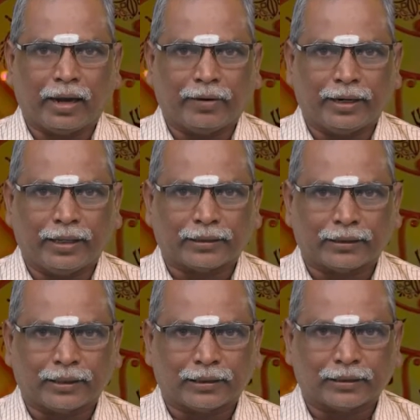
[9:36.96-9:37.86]
அவருடைய
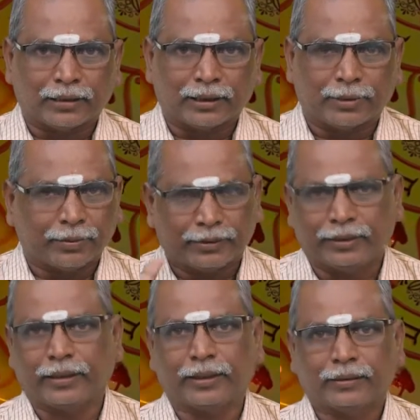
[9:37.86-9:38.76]
நட்சத்திரத்தில் சந்திரபானம்
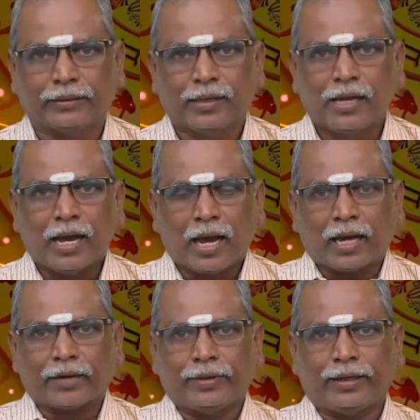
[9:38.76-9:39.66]
வந்திருக்கிறார்
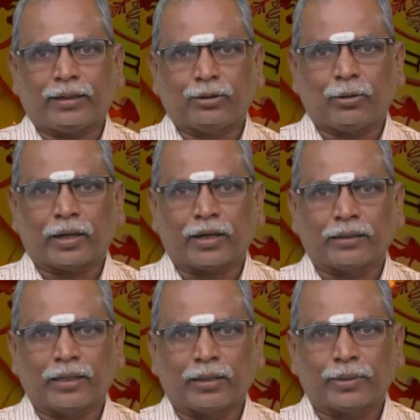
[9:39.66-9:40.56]
ஆகவே
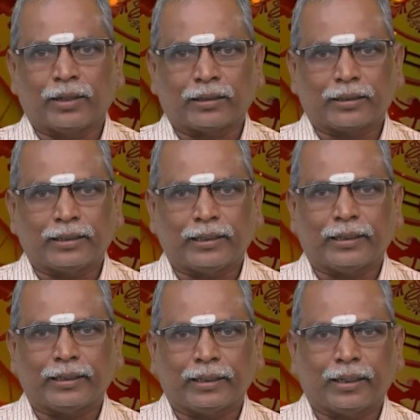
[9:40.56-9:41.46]
துளாராசி அன்பர்களுக்கு
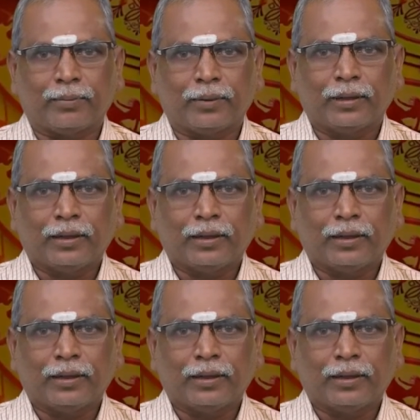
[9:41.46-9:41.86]
இன்றைய தினம்